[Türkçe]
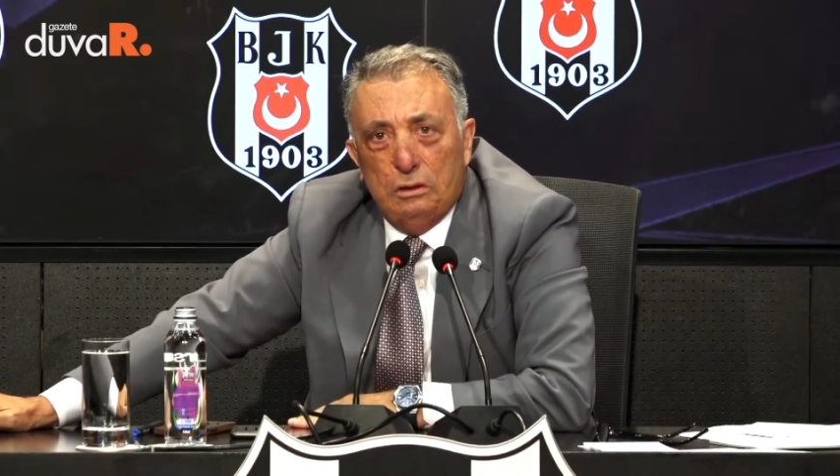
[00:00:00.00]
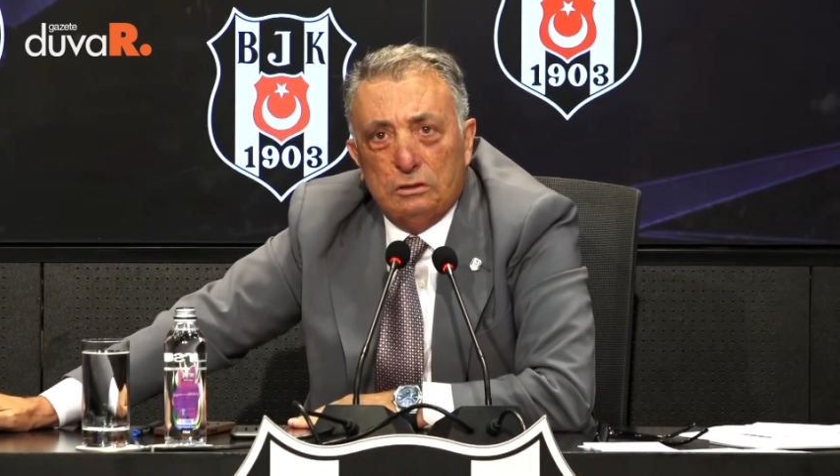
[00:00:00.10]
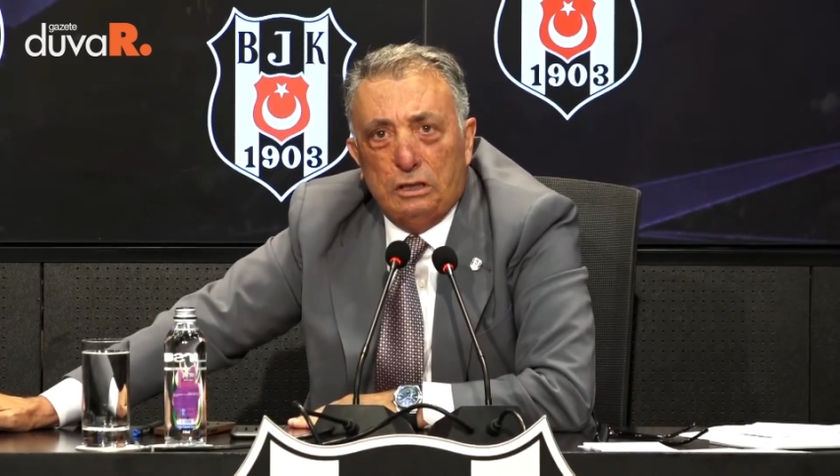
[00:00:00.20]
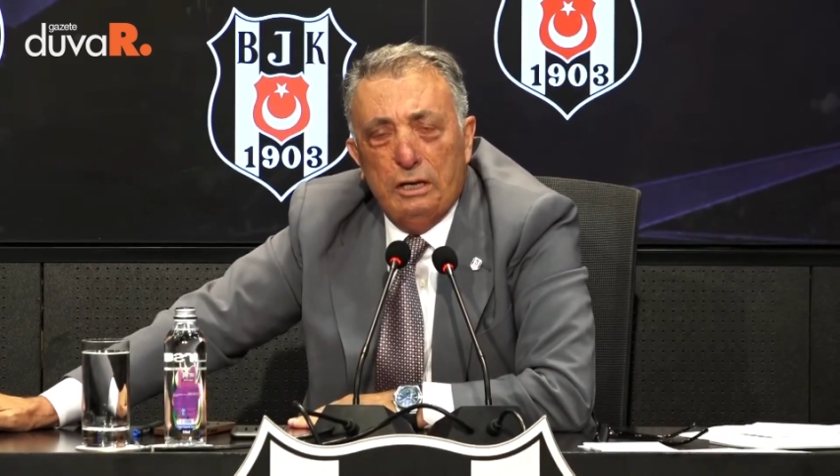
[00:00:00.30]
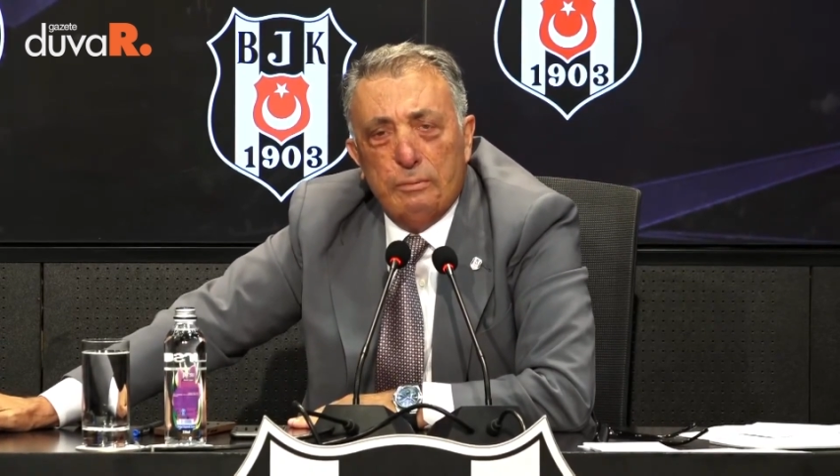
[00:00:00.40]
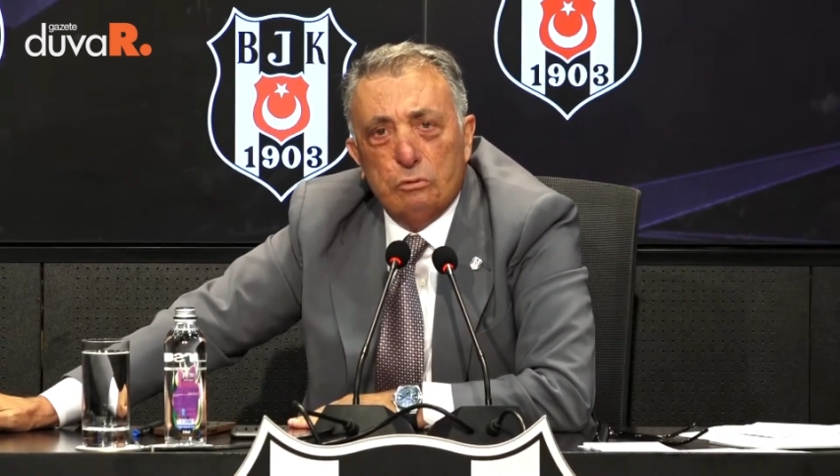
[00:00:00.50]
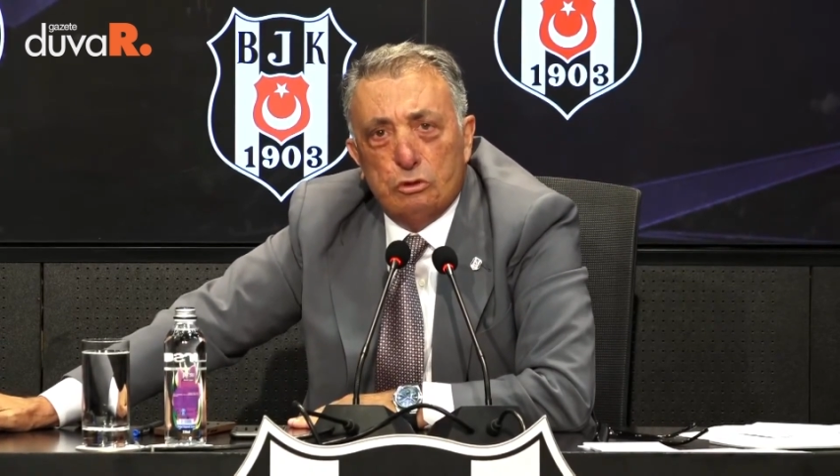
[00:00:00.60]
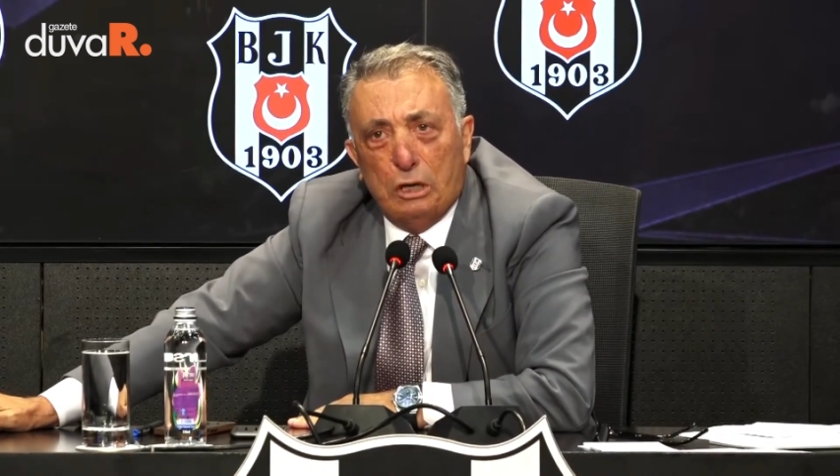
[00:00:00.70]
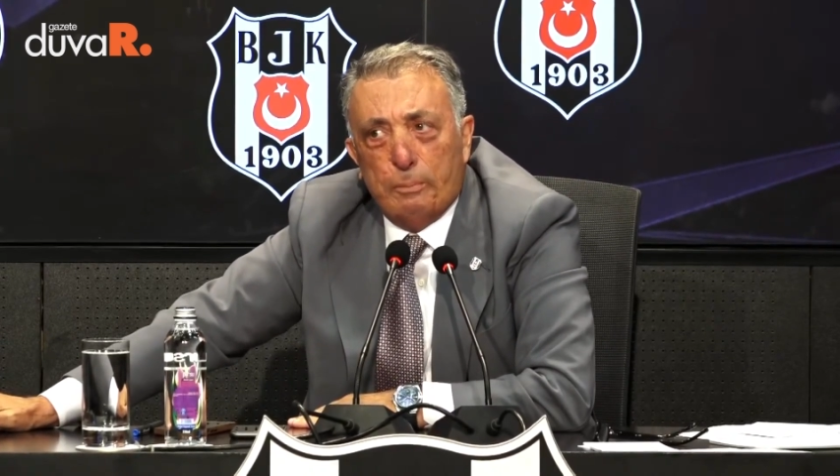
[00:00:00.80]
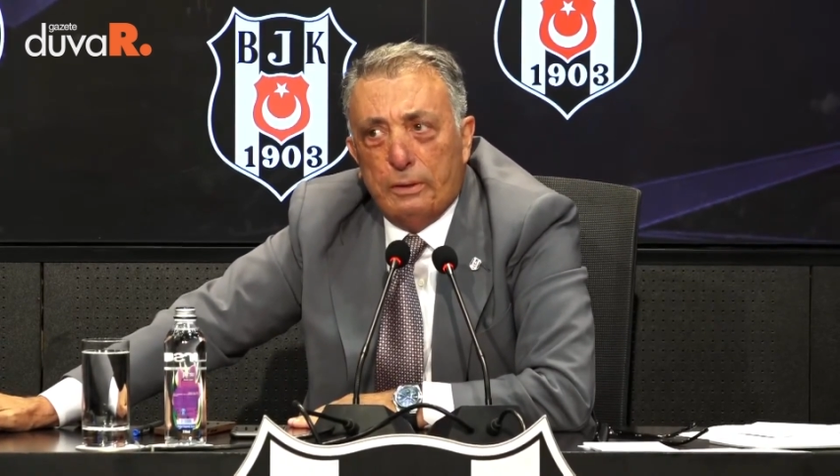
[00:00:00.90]
Tayyip'in
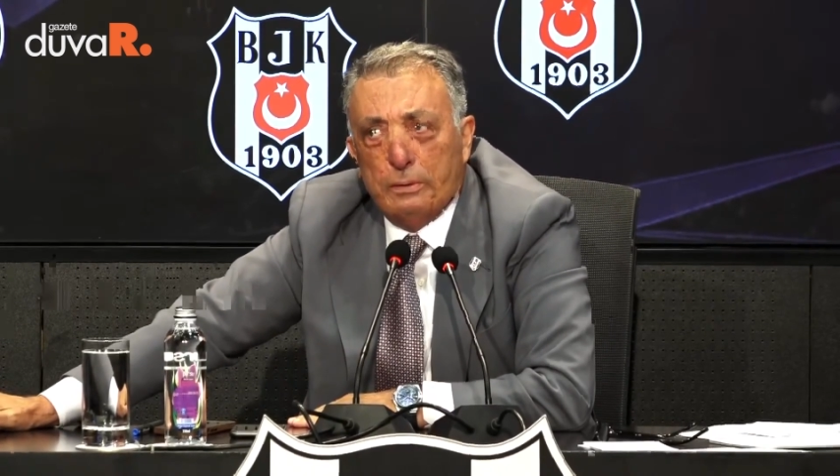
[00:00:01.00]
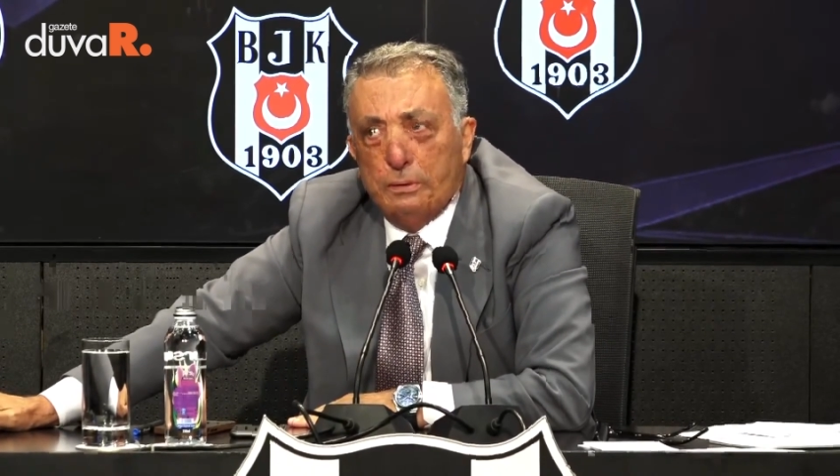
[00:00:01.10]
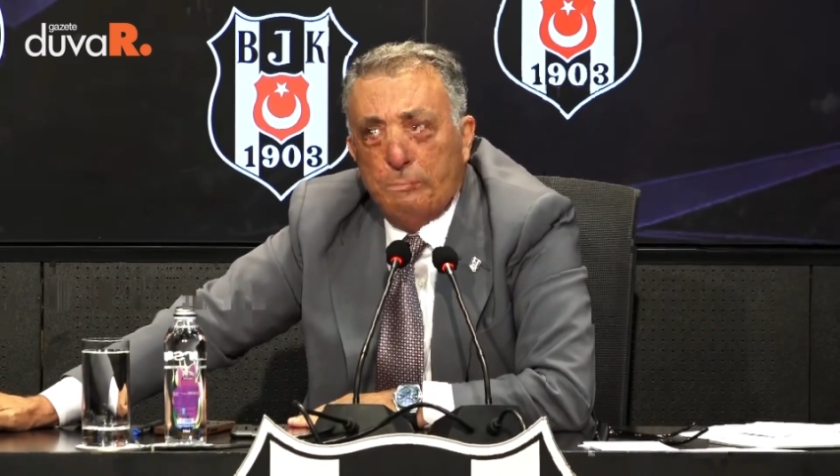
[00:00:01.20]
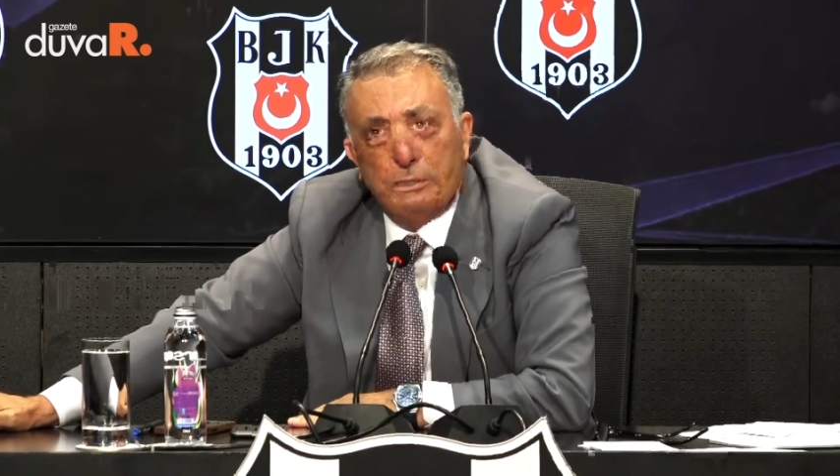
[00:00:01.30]
uçak parasını